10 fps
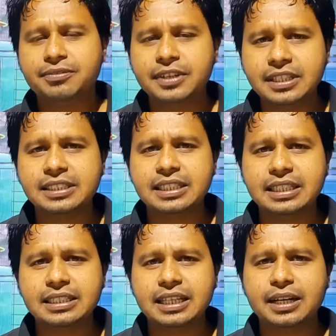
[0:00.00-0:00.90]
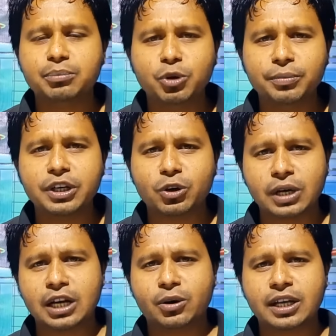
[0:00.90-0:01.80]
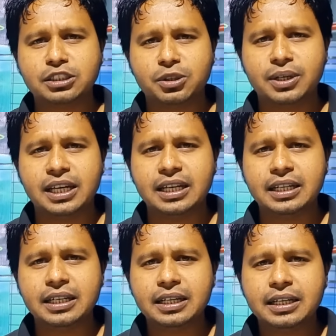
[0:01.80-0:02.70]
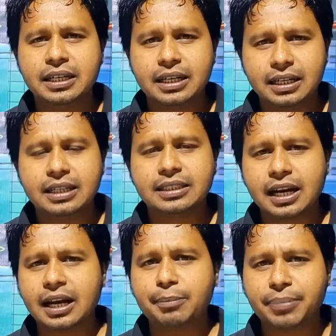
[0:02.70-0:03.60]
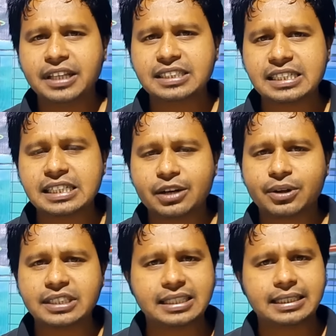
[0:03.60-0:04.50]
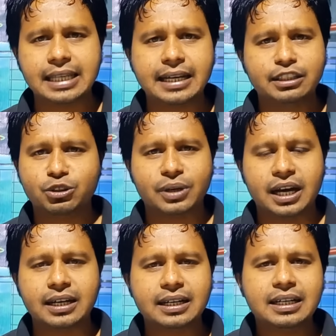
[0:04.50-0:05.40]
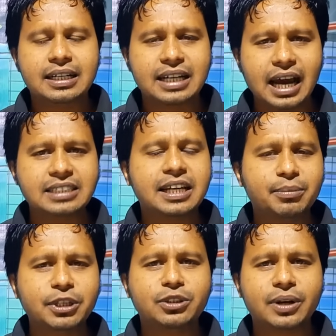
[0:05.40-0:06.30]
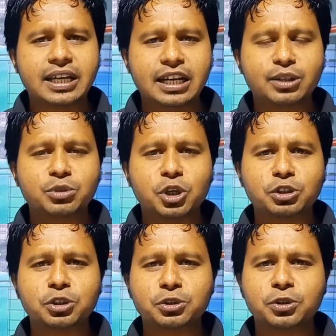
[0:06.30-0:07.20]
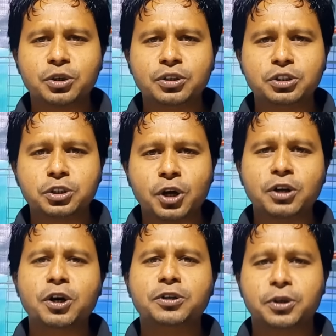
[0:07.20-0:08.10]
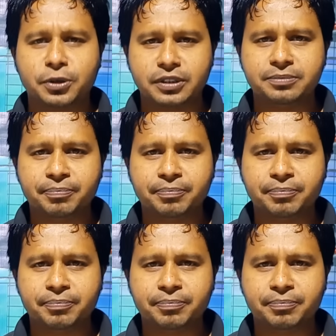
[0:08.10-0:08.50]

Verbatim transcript: ফিলিস্তিনিদের ভূমি রক্ষা করার জন্যে তারা আপ্রাণ চেষ্টা করে যাচ্ছে তা কিন্তু না গাজার ভিতরে এরকম সশস্ত্র সংগঠন